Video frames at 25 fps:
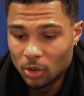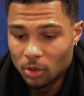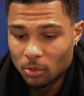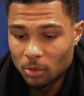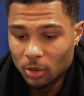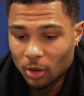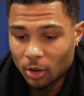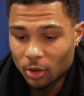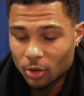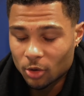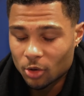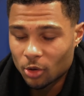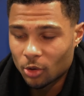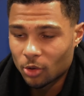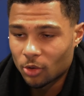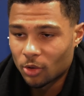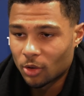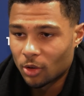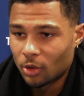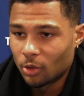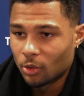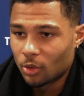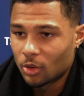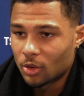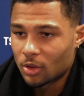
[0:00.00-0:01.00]
sie haben ihre Chancen
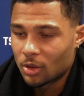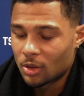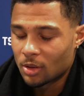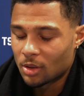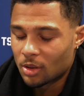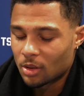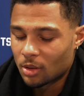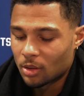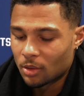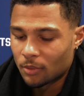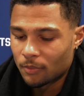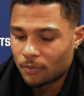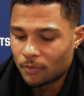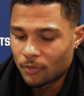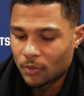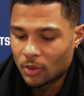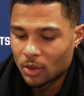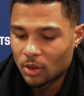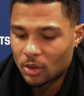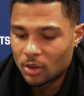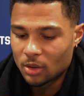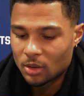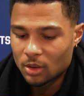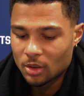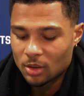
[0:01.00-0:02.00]
genutzt, die sie,
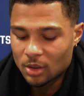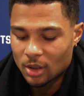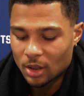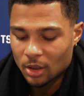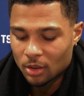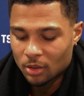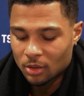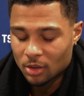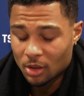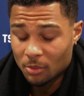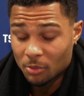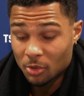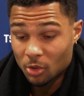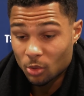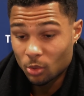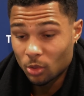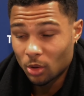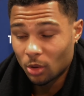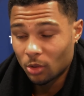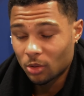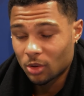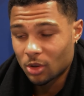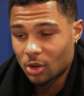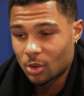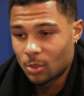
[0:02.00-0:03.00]
die, die sie hatten, da haben sie gut
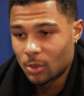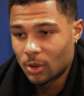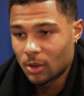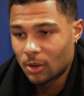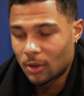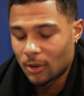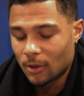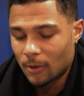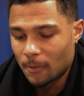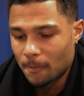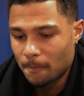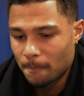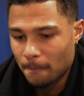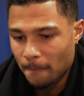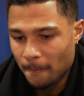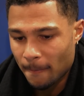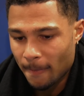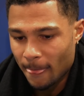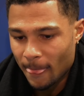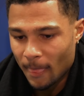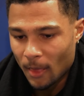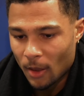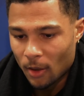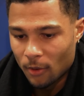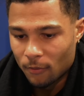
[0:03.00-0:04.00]
ausgespielt. Ähm,
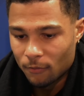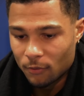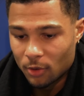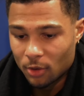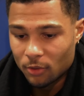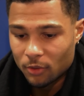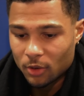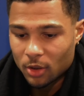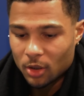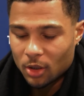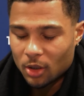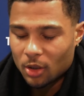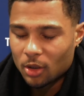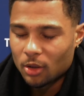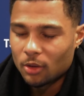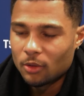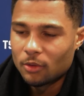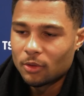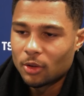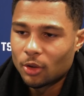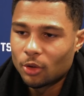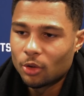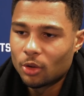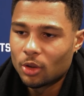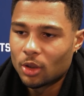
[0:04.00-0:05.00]
wir weniger.
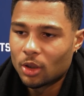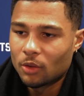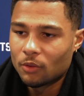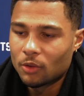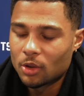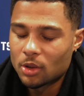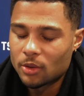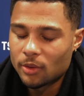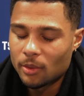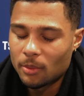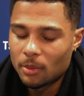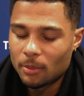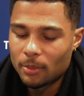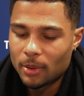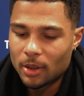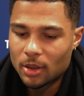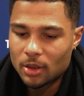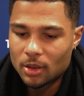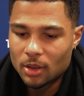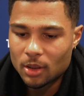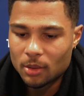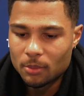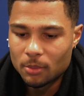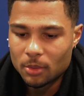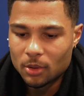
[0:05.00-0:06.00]
Natürlich hatten wir zweimal Pech
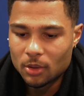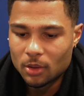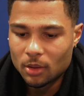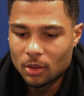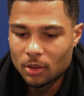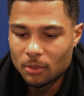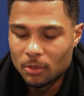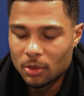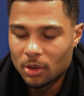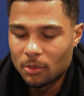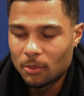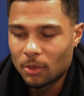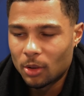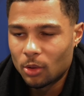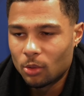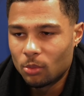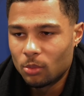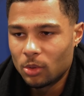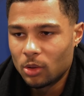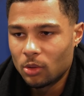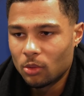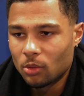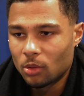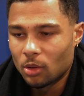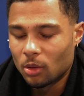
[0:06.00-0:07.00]
da mit, äh, mit dem
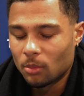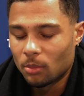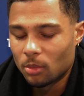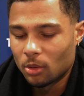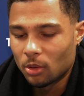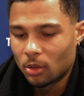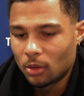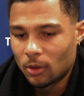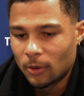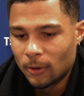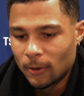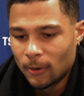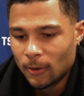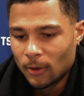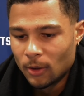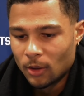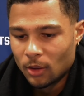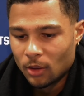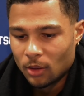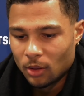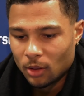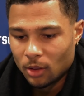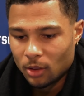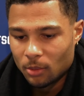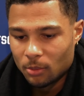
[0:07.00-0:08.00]
Aluminium, aber
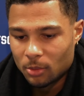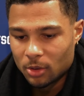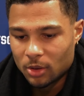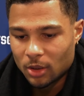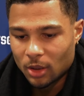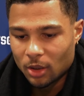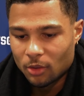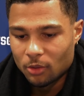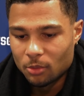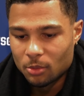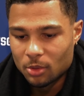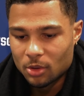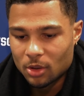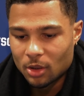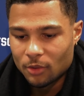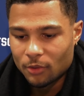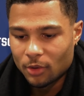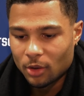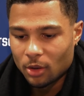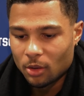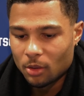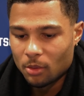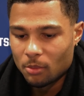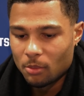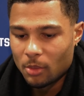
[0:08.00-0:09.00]
ähm, ich denke, wir müssen
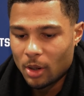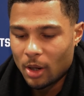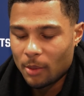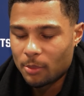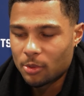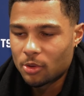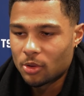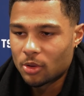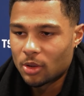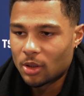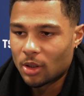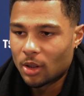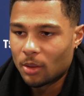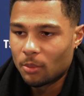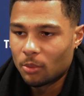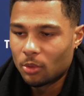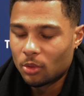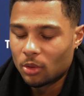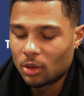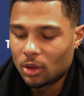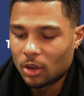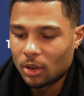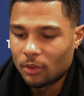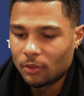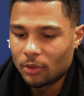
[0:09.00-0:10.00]
einfach mehr Abschlüsse haben
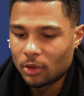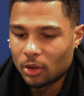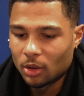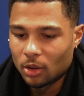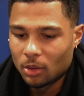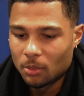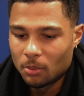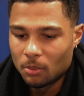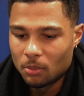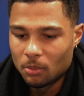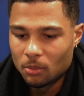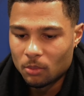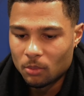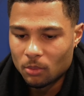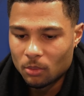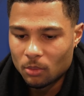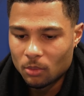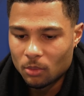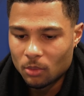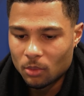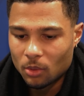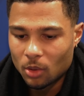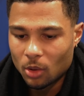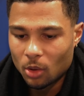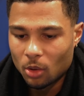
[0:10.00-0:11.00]
und einfach ähm,
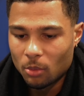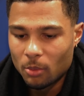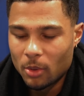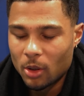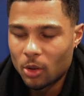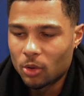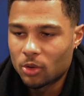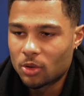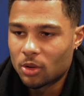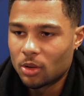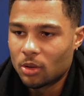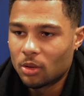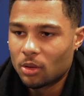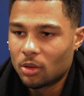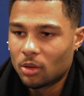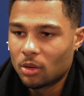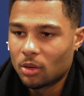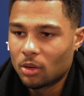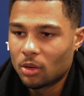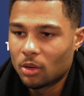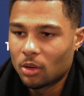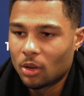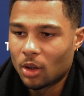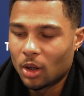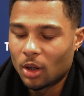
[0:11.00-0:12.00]
auch mehr aus den
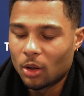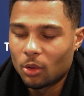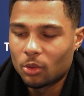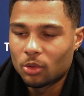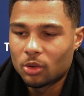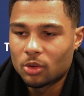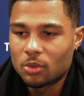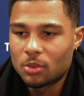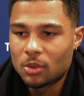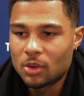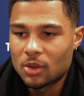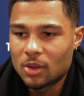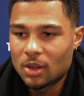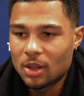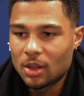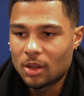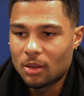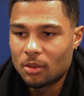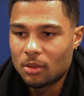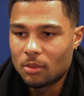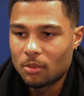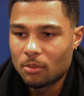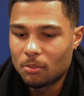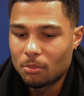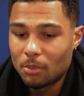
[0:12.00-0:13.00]
herausgespielten
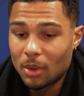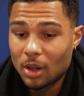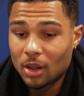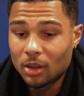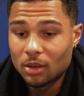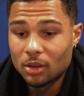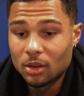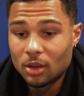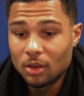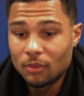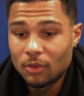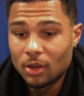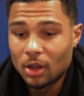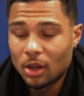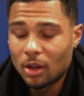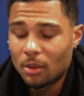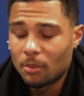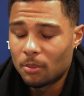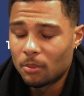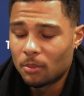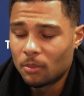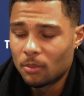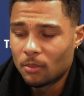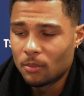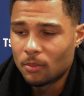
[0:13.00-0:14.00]
Szenen machen, die wir
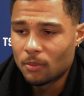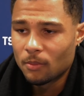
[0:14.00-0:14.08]
haben.